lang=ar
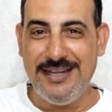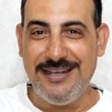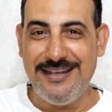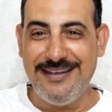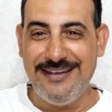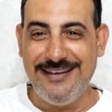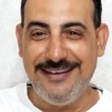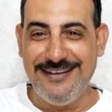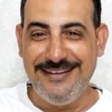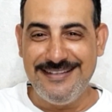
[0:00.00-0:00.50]

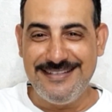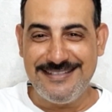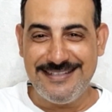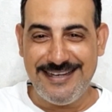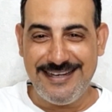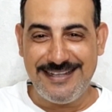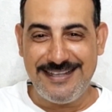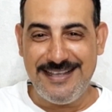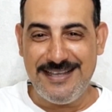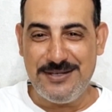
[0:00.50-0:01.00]

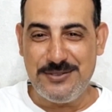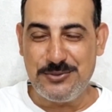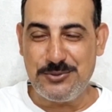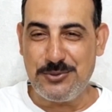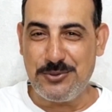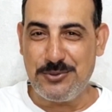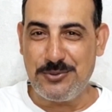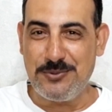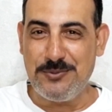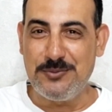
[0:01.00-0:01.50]
السنه الجايه
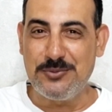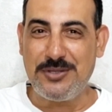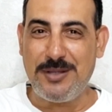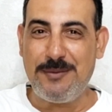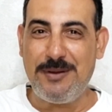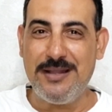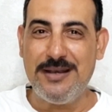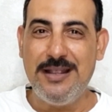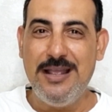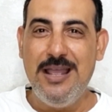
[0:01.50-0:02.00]
نشكركم
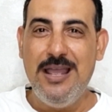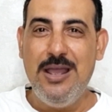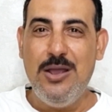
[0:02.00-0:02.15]
طبعا